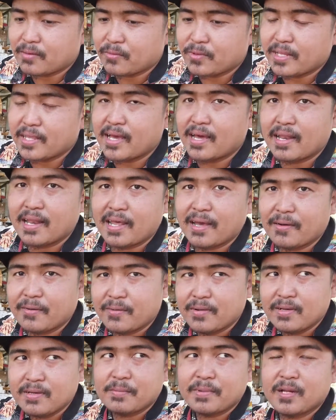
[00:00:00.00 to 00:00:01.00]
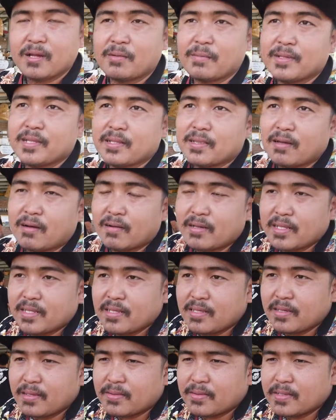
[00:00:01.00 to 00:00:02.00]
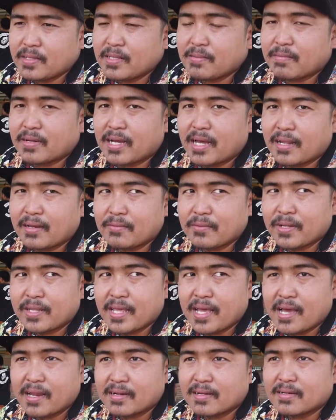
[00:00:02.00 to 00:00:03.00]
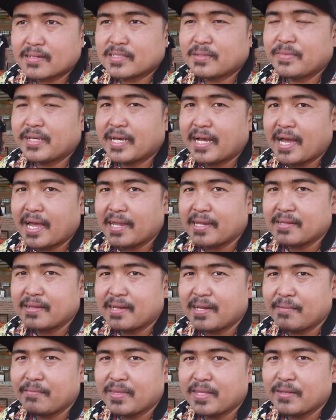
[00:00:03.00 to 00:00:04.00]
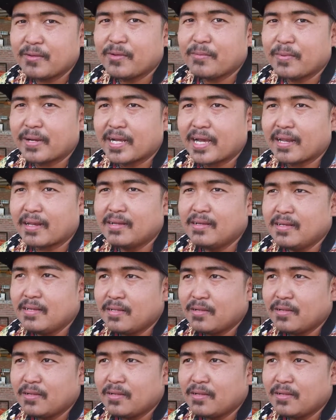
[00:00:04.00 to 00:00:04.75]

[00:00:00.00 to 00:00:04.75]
อุทยานแล้วก็ไปลองไปติดต่อที่ที่ทำการอุทยานก็เขาจะมีขายเล่มนี้ด้วยเหมือนกัน